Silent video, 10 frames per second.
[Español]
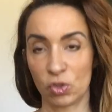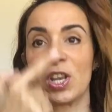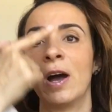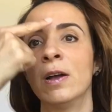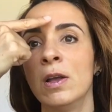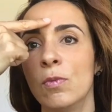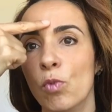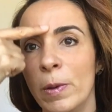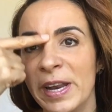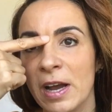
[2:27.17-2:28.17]
O sea,
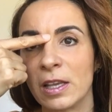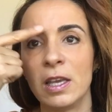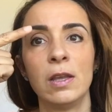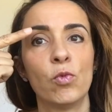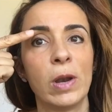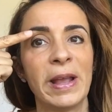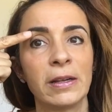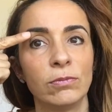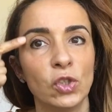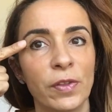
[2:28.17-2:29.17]
vuelven aquí,
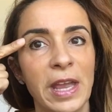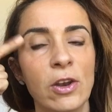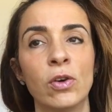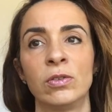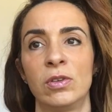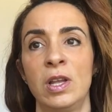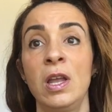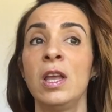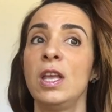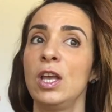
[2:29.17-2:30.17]
vuelven donde no.
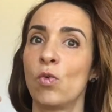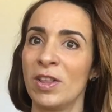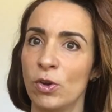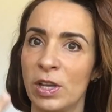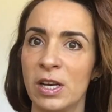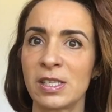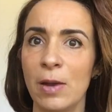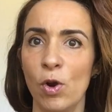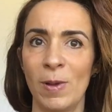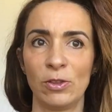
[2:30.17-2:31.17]
Y cuando quieres
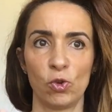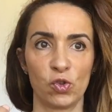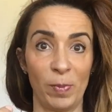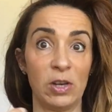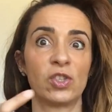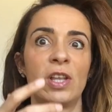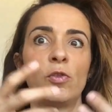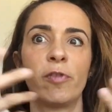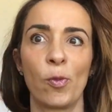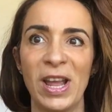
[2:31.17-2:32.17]
que vuelvan tus pelos de
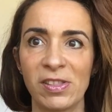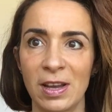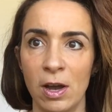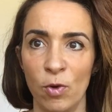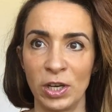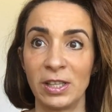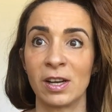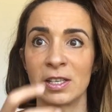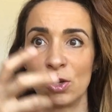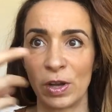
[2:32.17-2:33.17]
tu forma de ceja
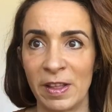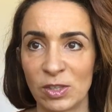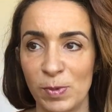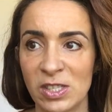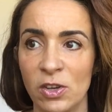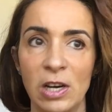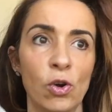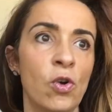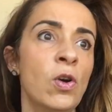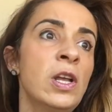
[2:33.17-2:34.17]
bonita, que es lo que das presión al
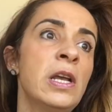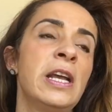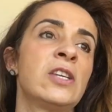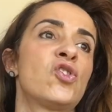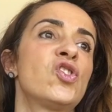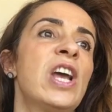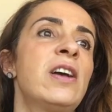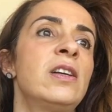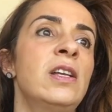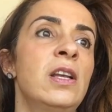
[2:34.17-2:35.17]
ojo, esos
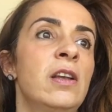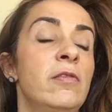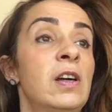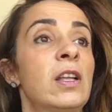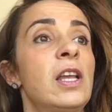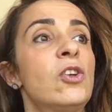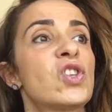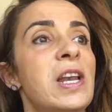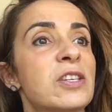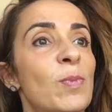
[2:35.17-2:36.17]
ya... Fíjate,
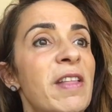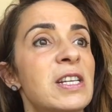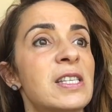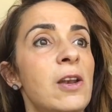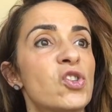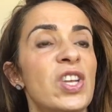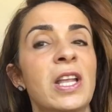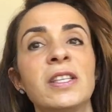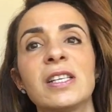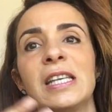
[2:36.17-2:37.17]
los de las madres de los
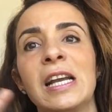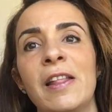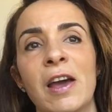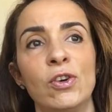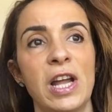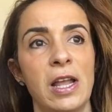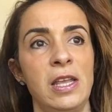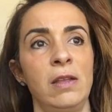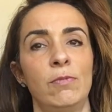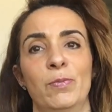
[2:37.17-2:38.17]
70 se quedaron
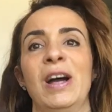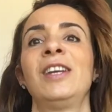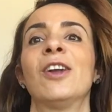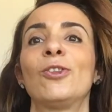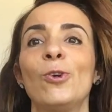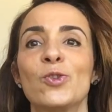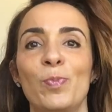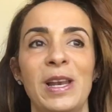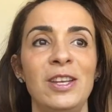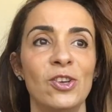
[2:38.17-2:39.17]
ahí, me imagino a todos los
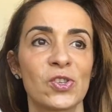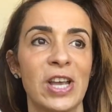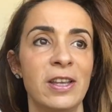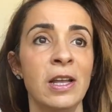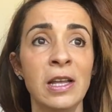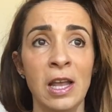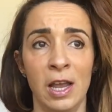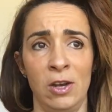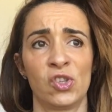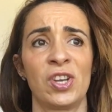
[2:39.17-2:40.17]
pelillos ahí,
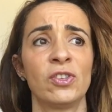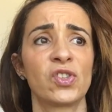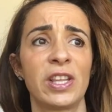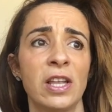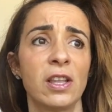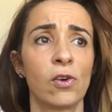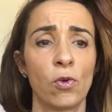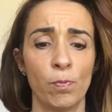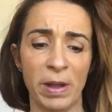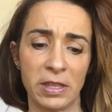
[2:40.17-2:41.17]
en los años 70
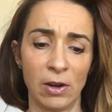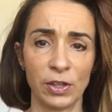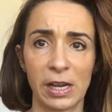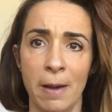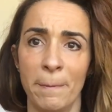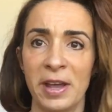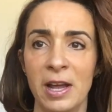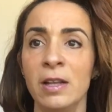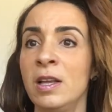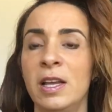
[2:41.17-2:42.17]
con un pantalón de
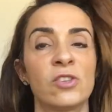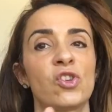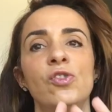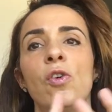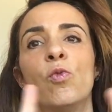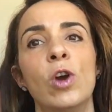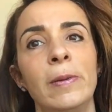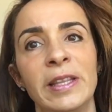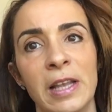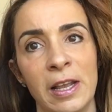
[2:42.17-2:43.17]
campana, esos no
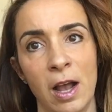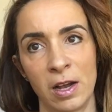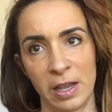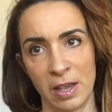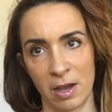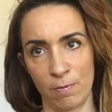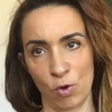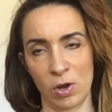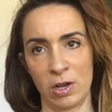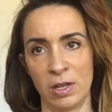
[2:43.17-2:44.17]
vuelven de aquella
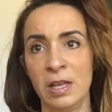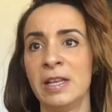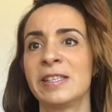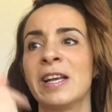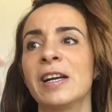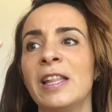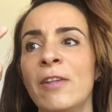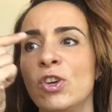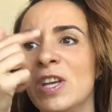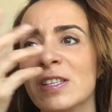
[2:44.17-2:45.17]
época. Se han
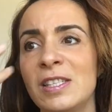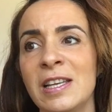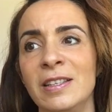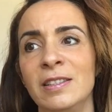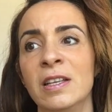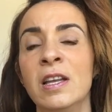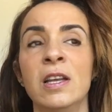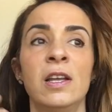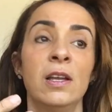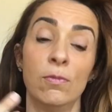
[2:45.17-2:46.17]
quedado ya sin,
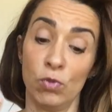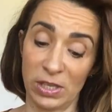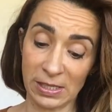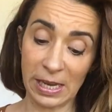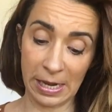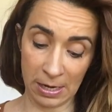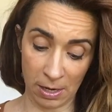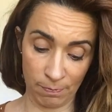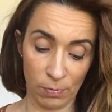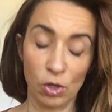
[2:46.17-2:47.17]
Muchas se
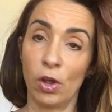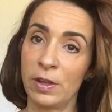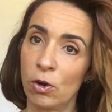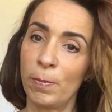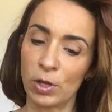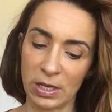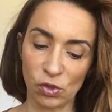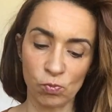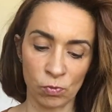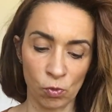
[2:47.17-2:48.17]
quejan. Lo digo porque
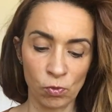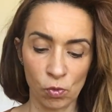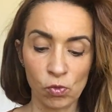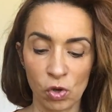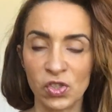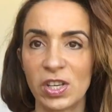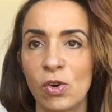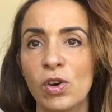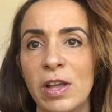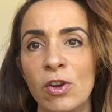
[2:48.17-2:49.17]
es un,
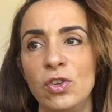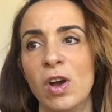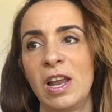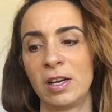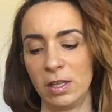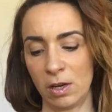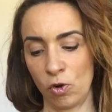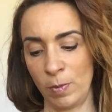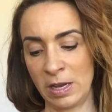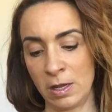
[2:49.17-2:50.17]
consejo que doy yo a la gente
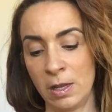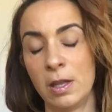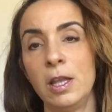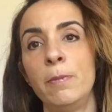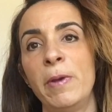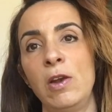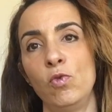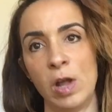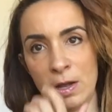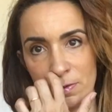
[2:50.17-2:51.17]
joven y
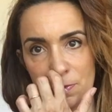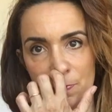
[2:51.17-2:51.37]
peluda.